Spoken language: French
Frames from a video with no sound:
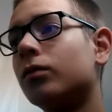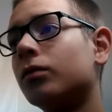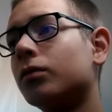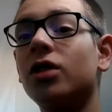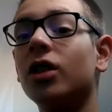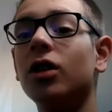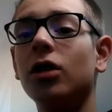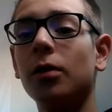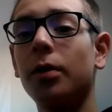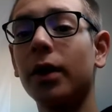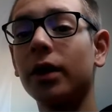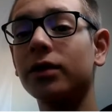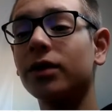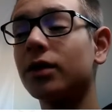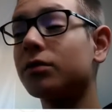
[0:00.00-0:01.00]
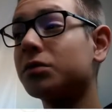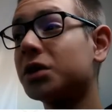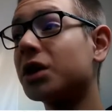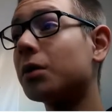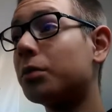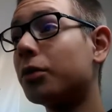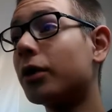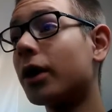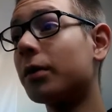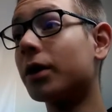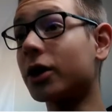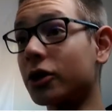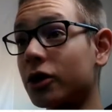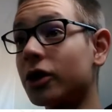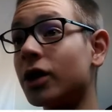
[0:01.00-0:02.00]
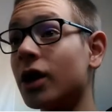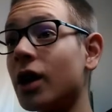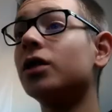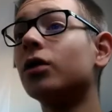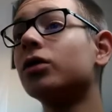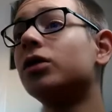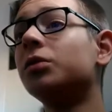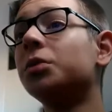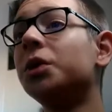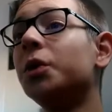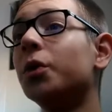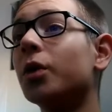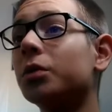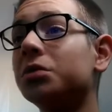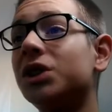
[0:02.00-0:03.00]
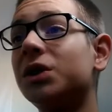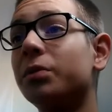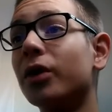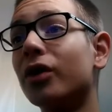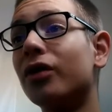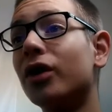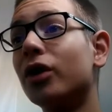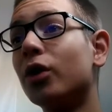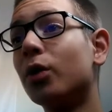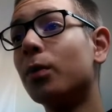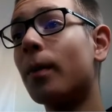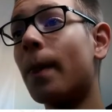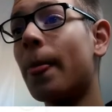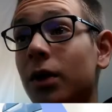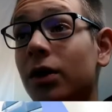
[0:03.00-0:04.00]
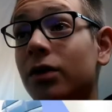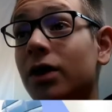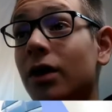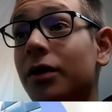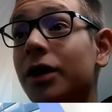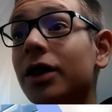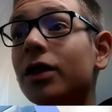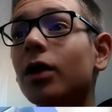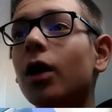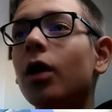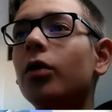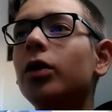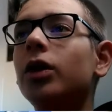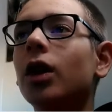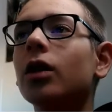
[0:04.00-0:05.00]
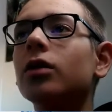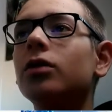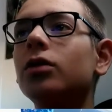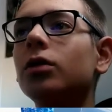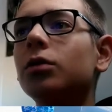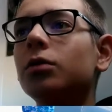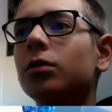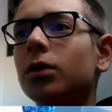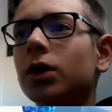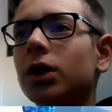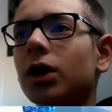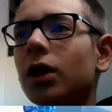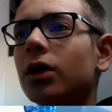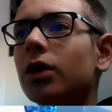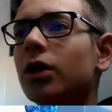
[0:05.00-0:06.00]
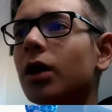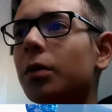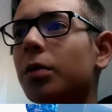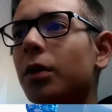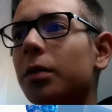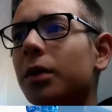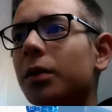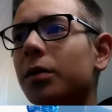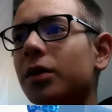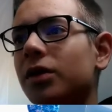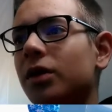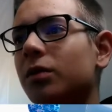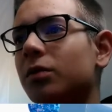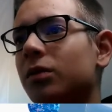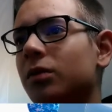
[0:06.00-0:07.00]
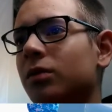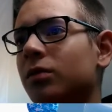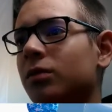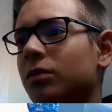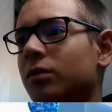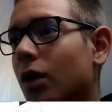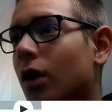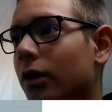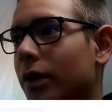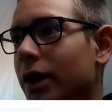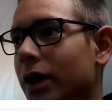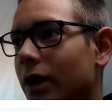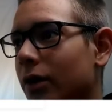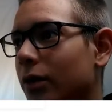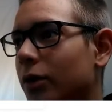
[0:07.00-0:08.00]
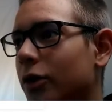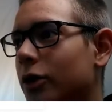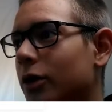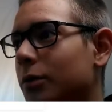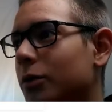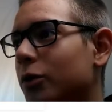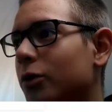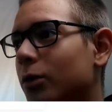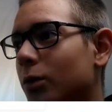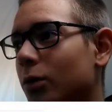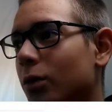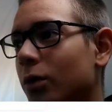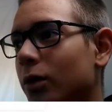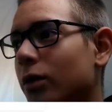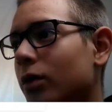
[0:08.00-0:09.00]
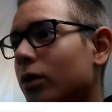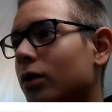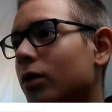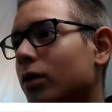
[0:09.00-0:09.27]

Celle-là, par exemple, ça pourrait marcher. Si on diminue un petit peu le volume. Mais vous avez... Ah oui, dans Zoom, il y en a des papas, il me semble. Non, en vrai, il y en a comme une ou deux.